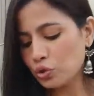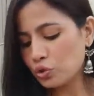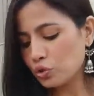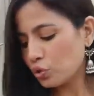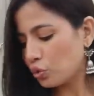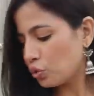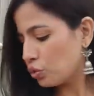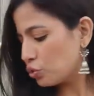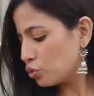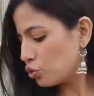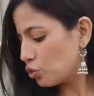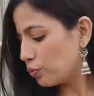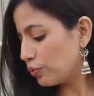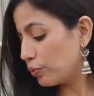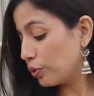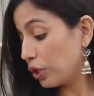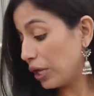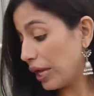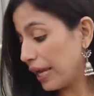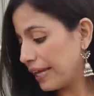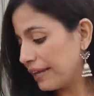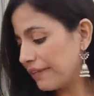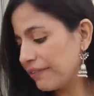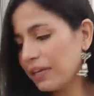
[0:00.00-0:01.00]
सो so, जो
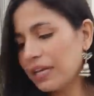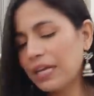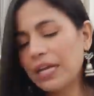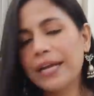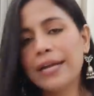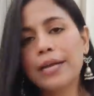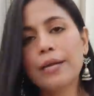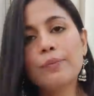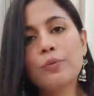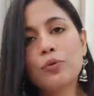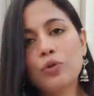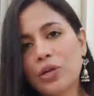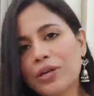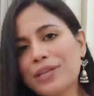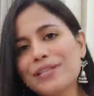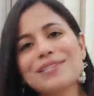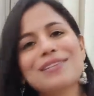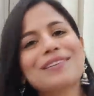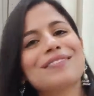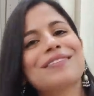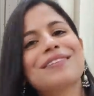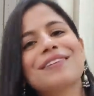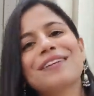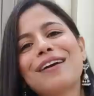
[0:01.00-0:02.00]
बुनाई वाला है ना पूरा
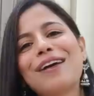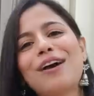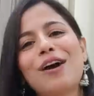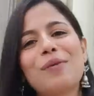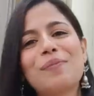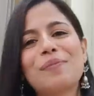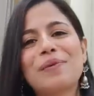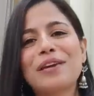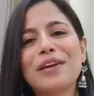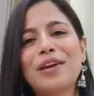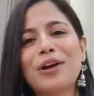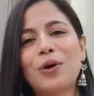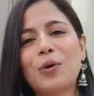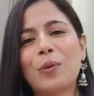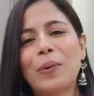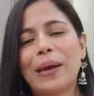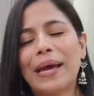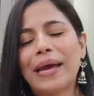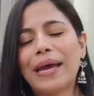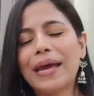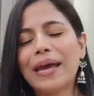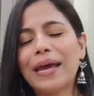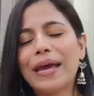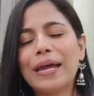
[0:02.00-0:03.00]
इसके अंदर काम किया हुआ
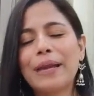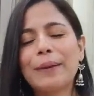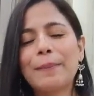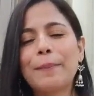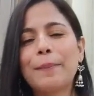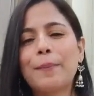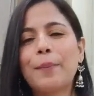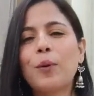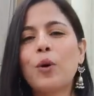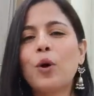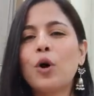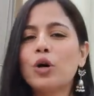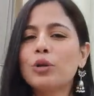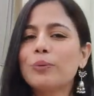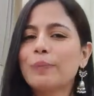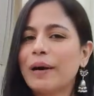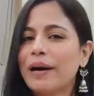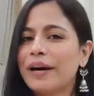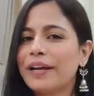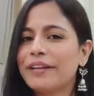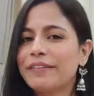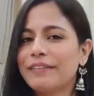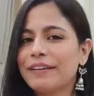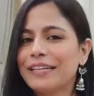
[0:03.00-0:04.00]
है एंड बहुत
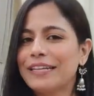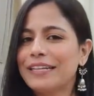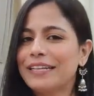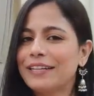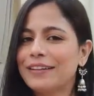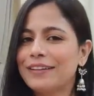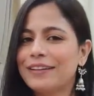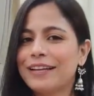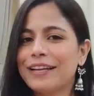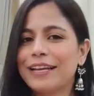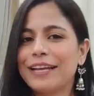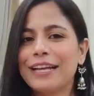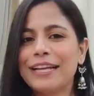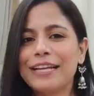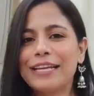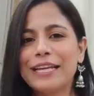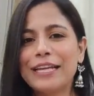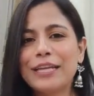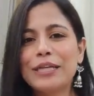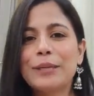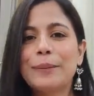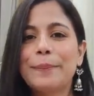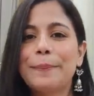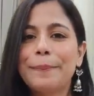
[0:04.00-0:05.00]
भारी वाली ठंड के
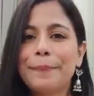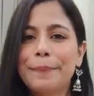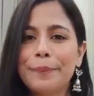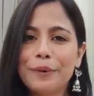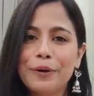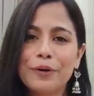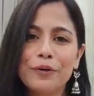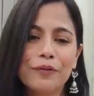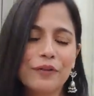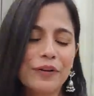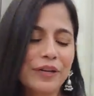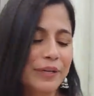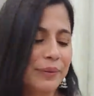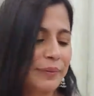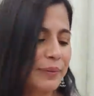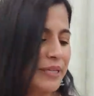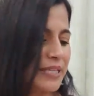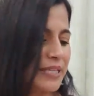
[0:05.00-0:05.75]
लिए ये परफेक्ट